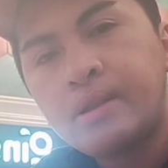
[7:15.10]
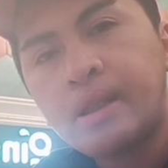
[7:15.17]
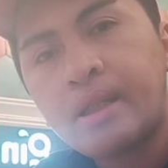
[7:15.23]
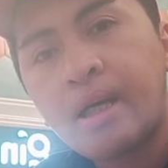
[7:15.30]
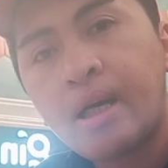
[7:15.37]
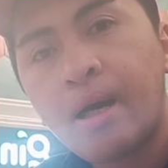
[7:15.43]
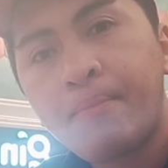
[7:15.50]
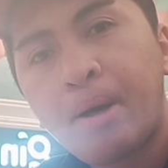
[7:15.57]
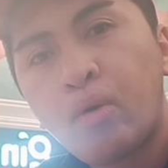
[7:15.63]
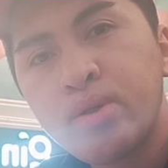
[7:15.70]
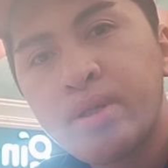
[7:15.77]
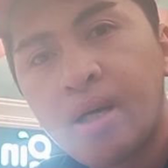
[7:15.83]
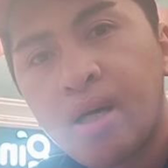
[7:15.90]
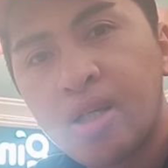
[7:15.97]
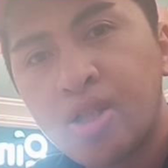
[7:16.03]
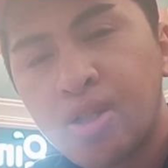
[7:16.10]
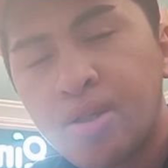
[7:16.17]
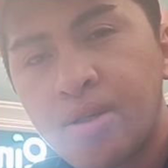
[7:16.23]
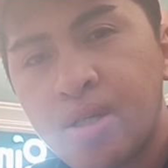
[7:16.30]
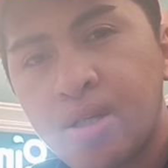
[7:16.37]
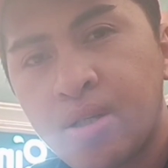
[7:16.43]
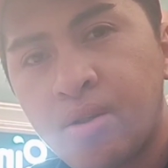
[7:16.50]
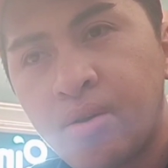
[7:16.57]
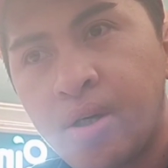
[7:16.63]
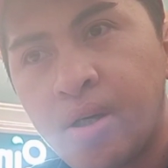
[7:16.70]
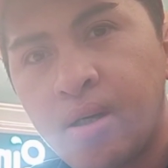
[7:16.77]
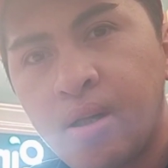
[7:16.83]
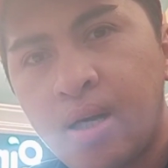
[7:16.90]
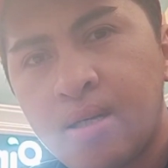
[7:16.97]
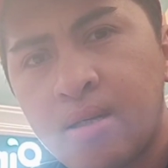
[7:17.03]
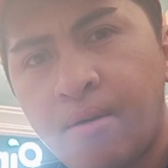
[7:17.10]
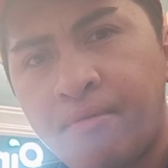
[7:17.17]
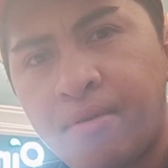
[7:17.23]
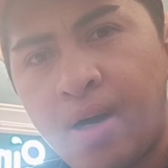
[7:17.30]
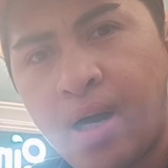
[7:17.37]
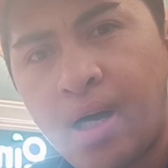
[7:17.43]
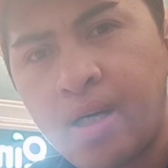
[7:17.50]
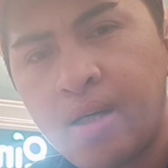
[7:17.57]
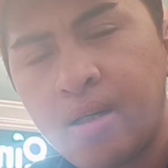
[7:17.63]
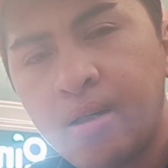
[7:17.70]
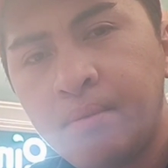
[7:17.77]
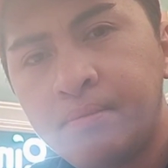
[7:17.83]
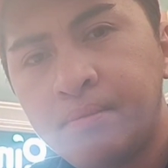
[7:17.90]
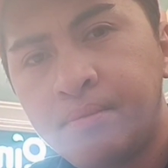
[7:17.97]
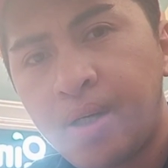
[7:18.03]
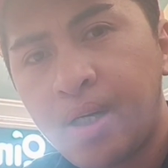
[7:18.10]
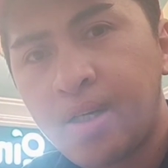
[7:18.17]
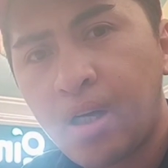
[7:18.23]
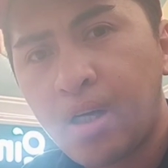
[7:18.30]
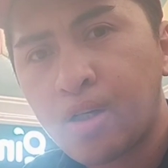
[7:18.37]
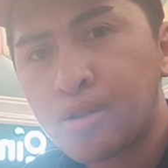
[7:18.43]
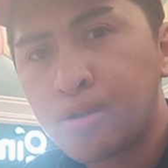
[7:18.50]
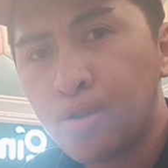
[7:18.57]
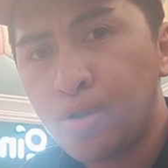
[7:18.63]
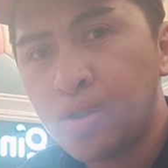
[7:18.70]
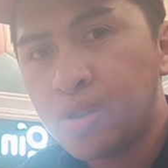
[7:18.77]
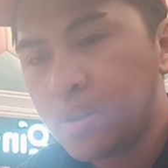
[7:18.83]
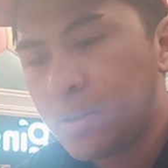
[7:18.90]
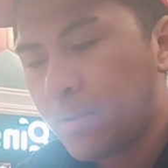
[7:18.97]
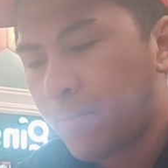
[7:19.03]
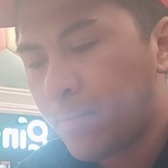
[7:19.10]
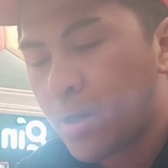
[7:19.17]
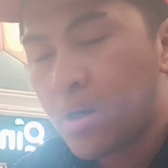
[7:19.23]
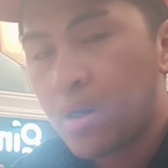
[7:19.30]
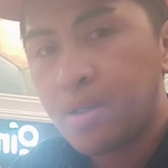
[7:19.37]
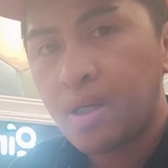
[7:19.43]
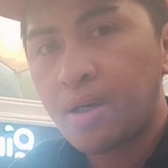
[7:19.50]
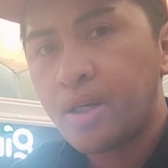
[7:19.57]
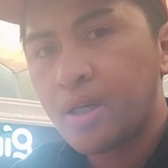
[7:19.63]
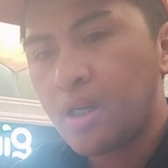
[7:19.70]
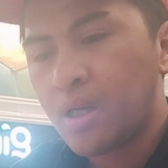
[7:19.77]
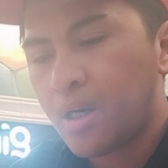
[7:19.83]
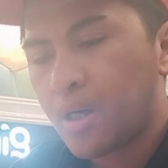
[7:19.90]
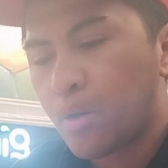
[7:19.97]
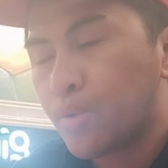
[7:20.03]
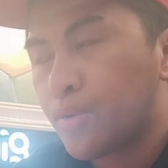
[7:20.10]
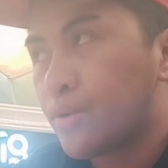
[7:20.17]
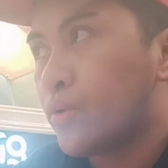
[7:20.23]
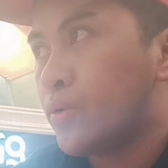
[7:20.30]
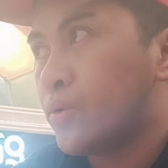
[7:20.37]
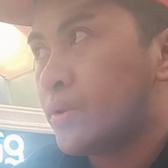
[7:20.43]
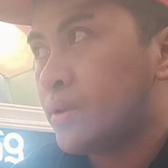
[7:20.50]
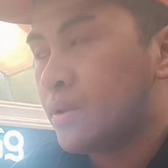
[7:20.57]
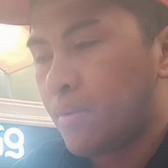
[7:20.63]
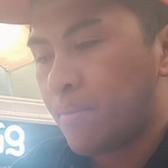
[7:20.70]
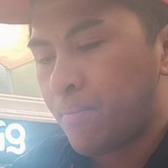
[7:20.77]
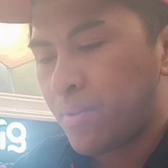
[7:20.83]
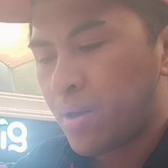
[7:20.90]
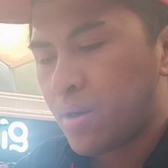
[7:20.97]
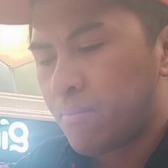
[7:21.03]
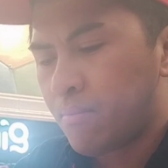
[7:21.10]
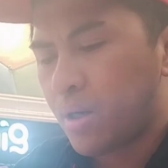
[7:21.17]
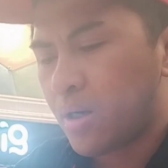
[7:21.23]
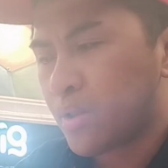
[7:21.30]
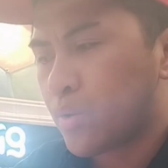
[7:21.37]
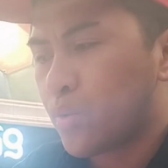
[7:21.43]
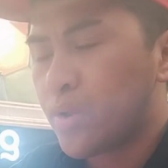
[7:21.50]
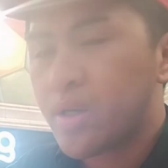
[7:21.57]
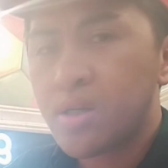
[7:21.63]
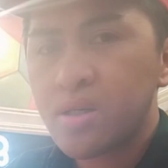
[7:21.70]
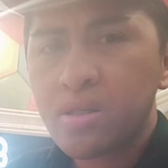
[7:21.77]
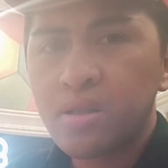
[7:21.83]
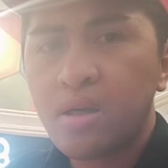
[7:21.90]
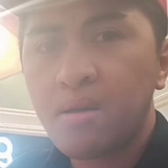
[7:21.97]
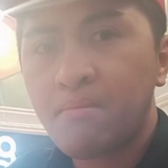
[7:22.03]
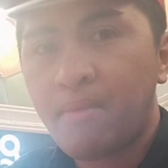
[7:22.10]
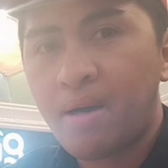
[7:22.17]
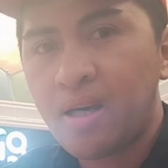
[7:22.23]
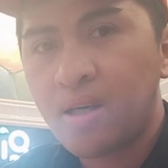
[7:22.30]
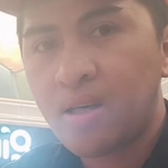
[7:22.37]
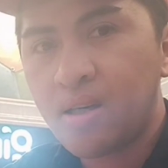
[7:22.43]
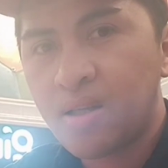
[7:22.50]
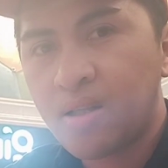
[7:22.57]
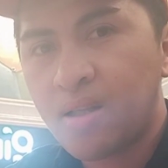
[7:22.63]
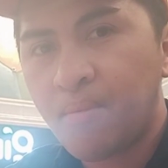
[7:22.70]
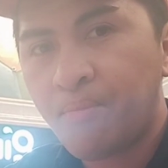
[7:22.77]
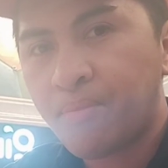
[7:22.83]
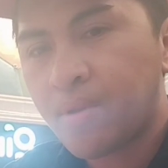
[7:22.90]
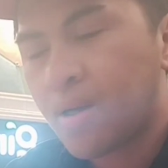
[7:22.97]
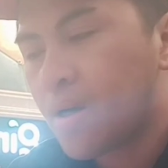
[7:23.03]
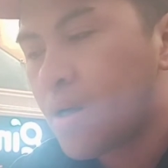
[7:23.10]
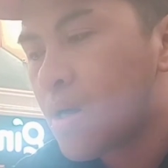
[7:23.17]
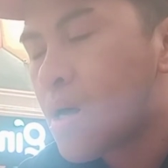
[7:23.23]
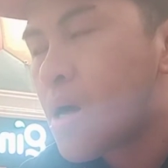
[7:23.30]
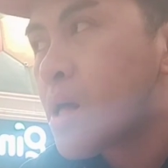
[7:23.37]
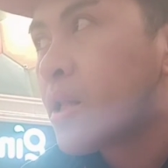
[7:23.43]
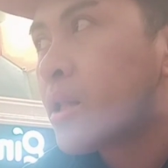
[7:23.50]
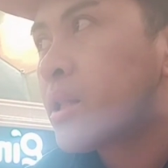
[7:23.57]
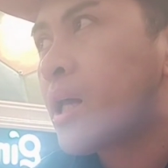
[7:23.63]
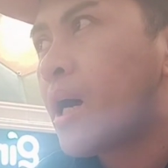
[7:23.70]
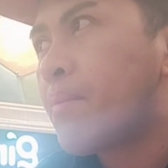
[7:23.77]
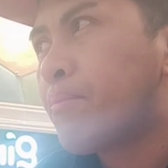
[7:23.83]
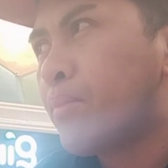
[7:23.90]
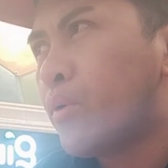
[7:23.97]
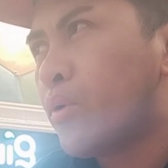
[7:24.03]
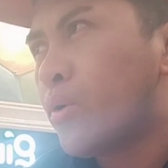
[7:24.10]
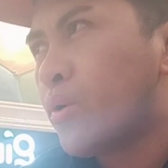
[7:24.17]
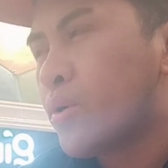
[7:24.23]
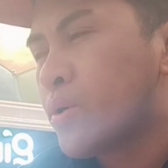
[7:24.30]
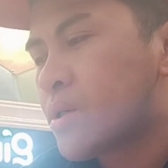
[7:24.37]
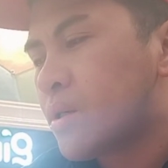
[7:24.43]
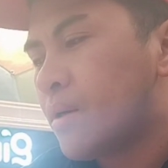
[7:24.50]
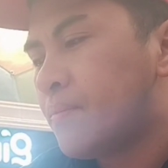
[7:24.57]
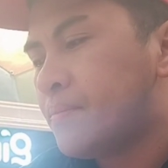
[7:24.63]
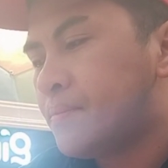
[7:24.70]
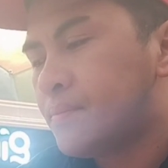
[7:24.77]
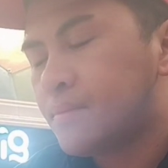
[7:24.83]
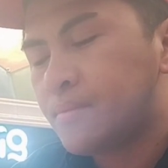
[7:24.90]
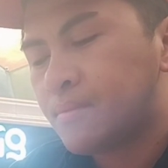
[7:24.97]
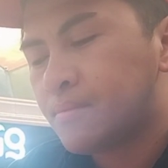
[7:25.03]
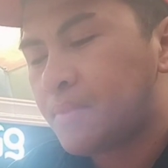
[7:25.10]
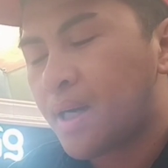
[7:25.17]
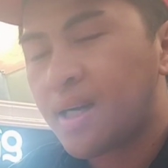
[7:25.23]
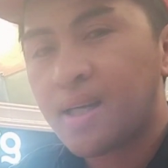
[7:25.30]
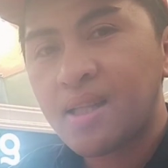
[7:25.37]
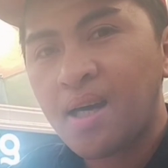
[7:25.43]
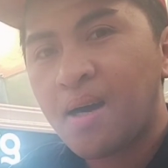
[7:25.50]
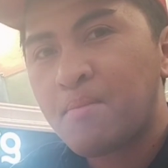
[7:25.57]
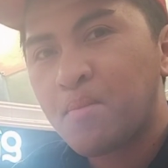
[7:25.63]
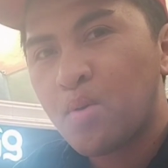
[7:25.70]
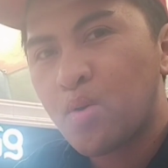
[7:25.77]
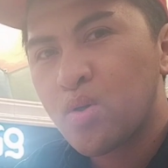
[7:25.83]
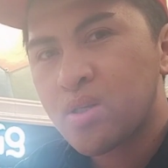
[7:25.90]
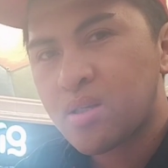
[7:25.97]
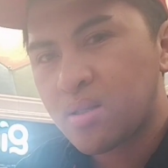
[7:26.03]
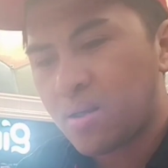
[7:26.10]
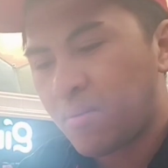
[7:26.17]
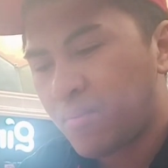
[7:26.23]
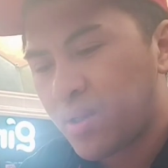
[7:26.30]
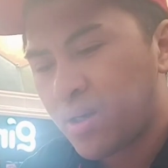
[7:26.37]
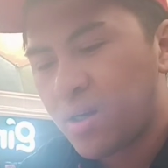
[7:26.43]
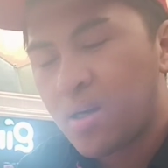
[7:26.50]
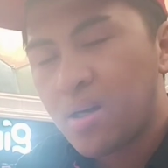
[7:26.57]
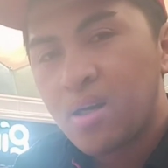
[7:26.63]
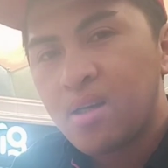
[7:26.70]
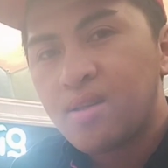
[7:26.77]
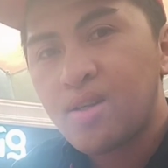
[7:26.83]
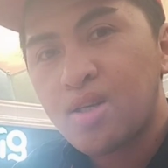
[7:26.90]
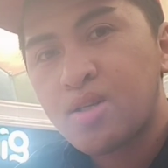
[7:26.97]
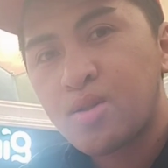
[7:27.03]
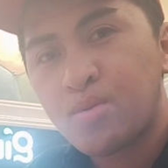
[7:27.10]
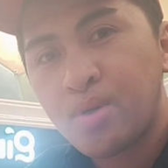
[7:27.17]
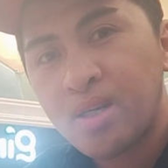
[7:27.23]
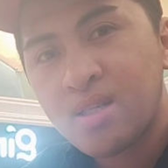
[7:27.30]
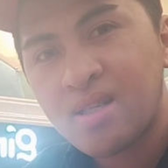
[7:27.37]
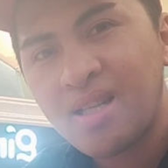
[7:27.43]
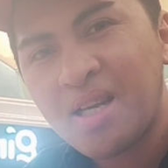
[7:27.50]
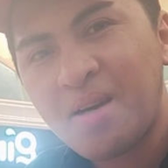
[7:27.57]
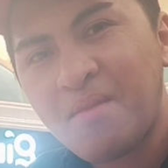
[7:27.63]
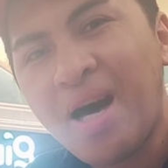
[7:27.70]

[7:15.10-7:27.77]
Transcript: natanggap ako sa Grill as a fry production na regular ako doon mga 2 years din mahigit tapos pagkatapos na stress na